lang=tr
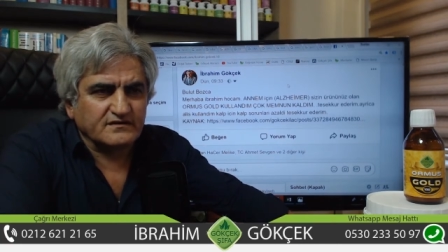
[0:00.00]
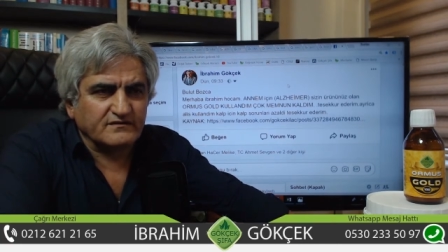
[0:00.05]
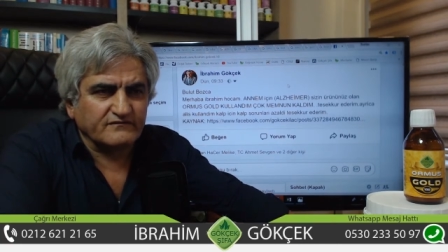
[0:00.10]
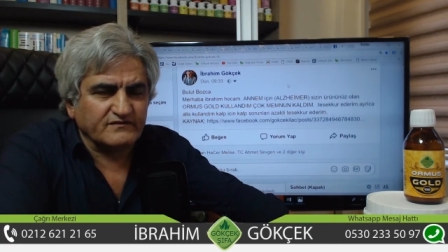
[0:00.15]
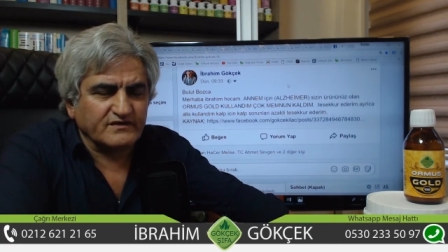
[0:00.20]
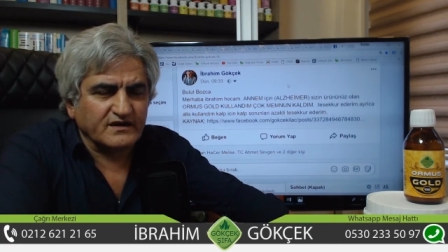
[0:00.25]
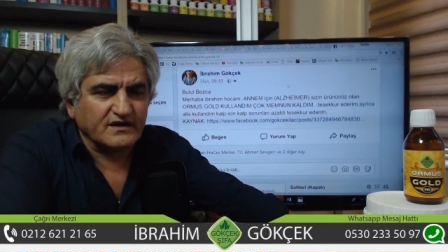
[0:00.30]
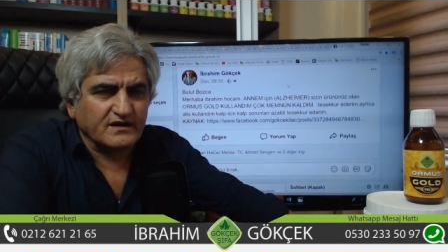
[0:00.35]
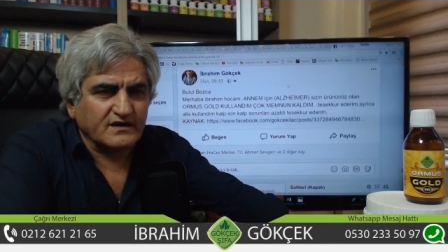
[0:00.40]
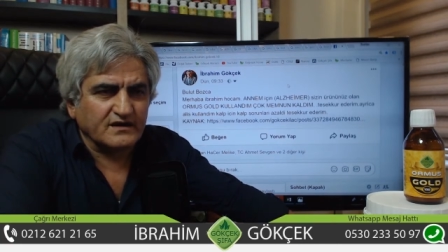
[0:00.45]

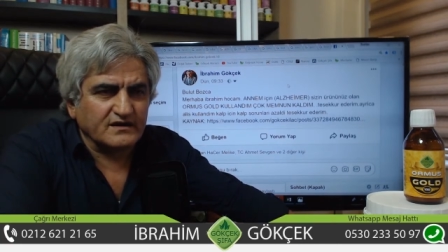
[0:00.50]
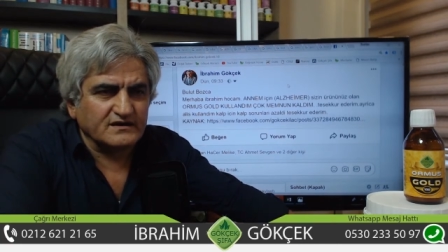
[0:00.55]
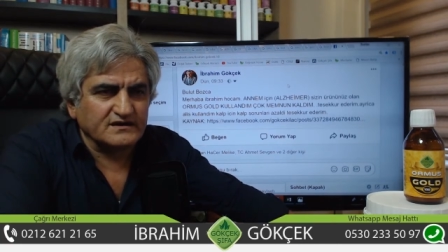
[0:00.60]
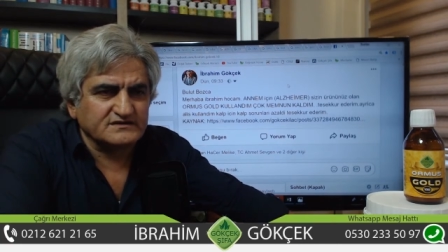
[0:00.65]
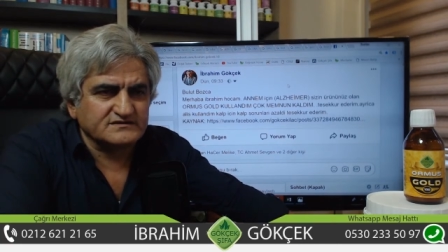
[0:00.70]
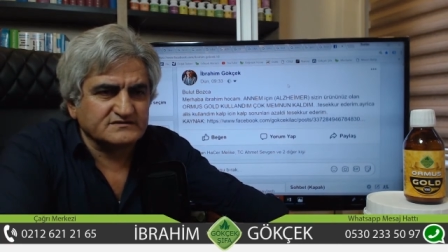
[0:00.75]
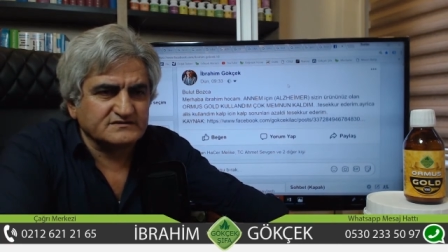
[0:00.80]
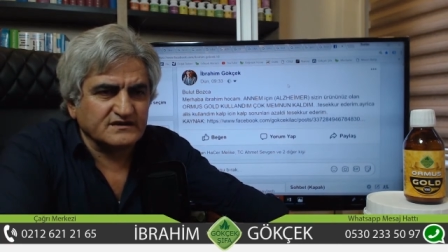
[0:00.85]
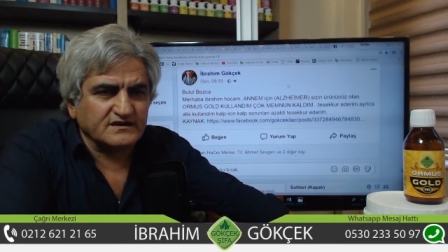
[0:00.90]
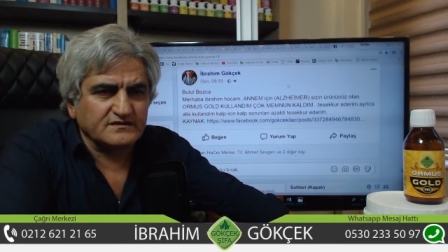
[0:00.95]
veya
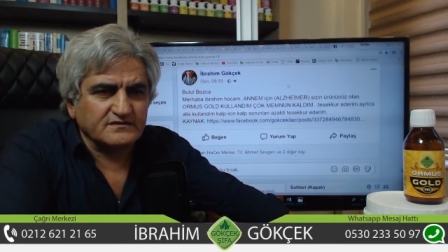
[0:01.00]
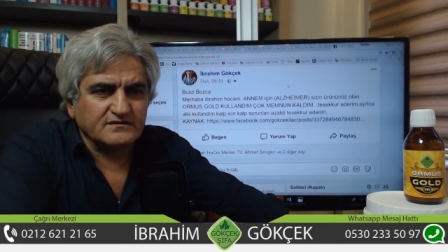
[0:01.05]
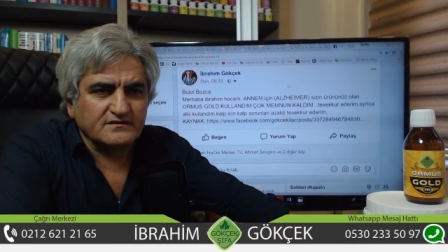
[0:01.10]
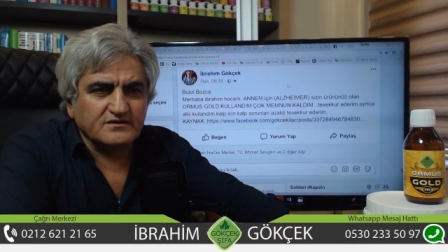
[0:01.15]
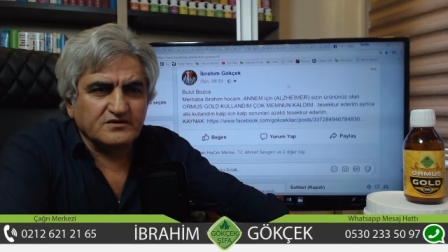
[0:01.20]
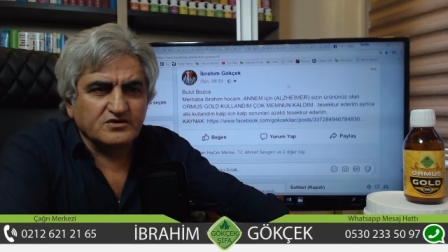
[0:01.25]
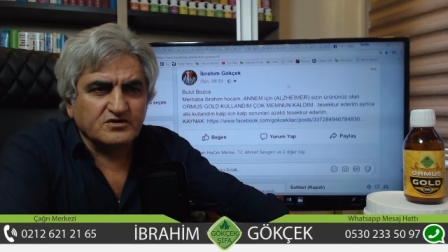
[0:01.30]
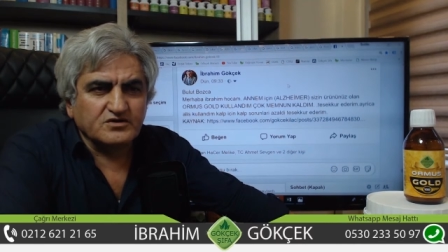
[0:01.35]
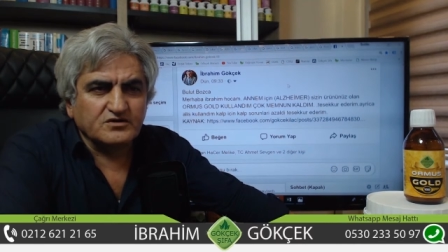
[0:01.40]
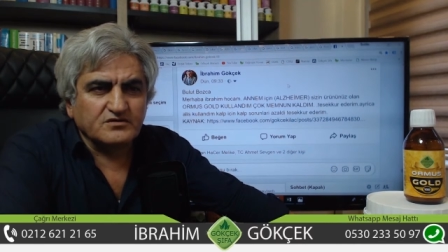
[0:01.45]
ailesinden
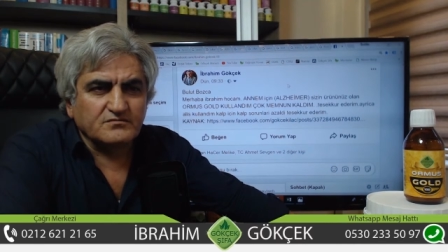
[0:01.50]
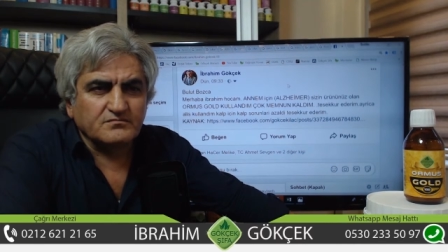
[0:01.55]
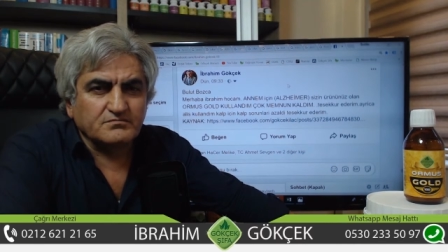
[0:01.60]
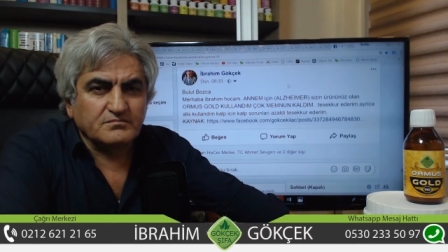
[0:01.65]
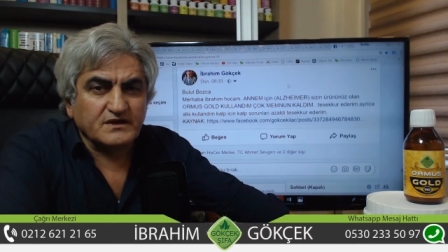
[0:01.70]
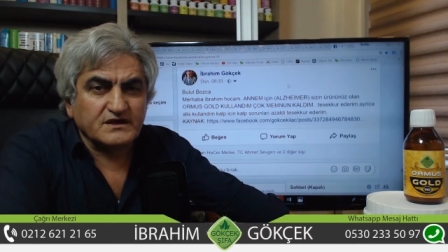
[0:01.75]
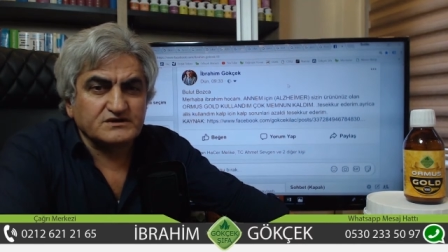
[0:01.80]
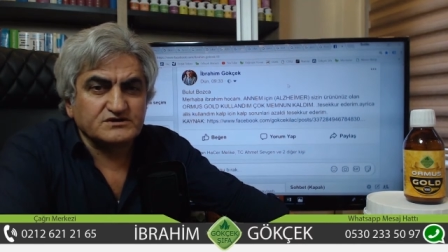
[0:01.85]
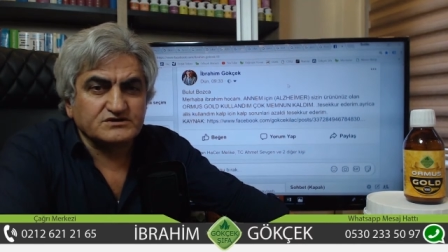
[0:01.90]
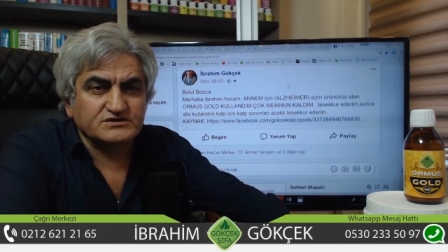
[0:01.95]

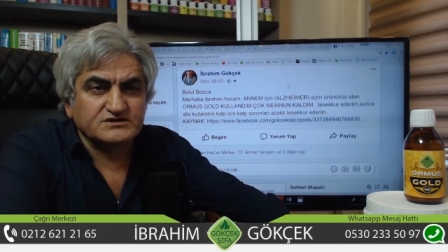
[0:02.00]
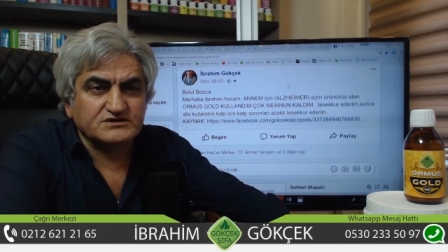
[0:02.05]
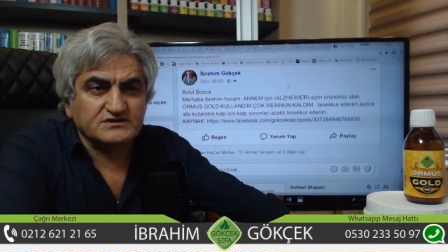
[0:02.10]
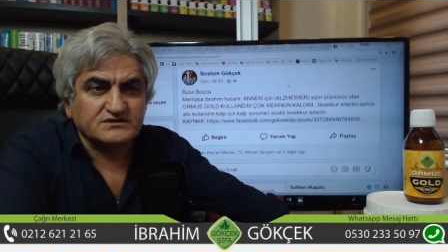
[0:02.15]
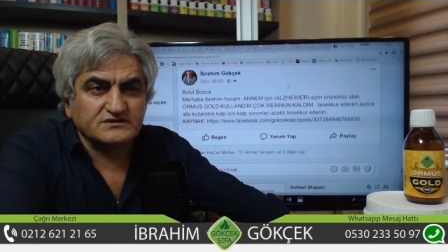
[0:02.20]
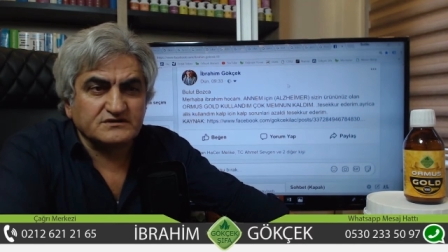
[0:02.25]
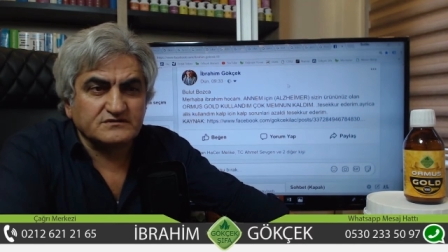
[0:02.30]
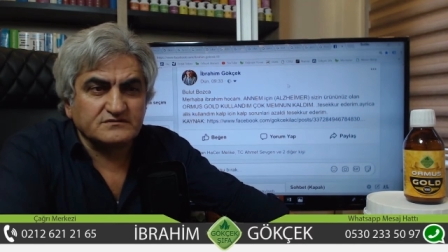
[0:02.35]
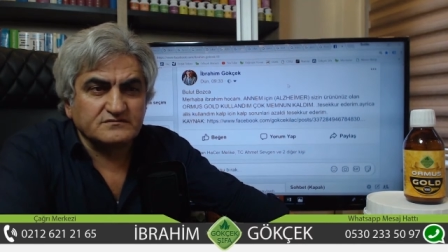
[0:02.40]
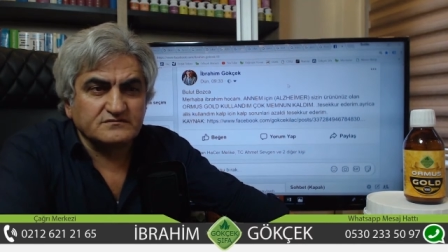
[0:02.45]
5
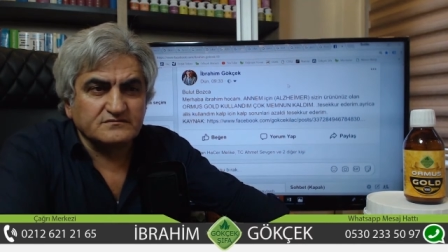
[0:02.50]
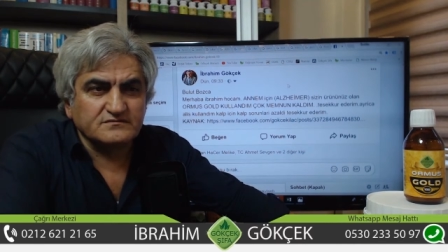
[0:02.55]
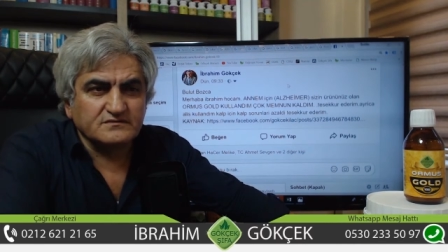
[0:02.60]
kişinin